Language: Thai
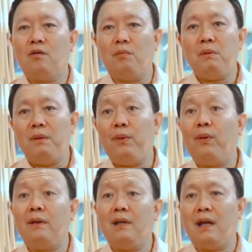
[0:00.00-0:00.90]
คงไม่มีผ
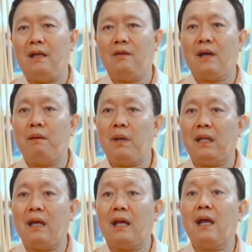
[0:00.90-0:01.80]
ลอะไรต่อการผ่า
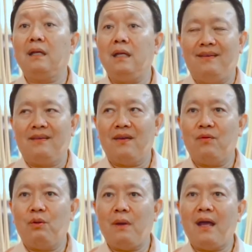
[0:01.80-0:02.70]
ตัดในครั้งนี้กัง
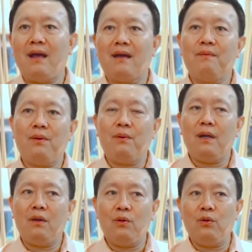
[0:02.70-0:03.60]
วลมากครับเพราะ
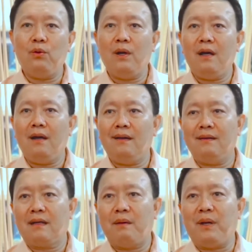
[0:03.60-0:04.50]
ว่าเรารู้ว่า
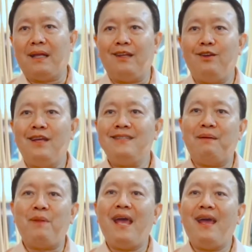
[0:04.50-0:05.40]
การผ่าตัดเที่ยวนี้เจ็บแน่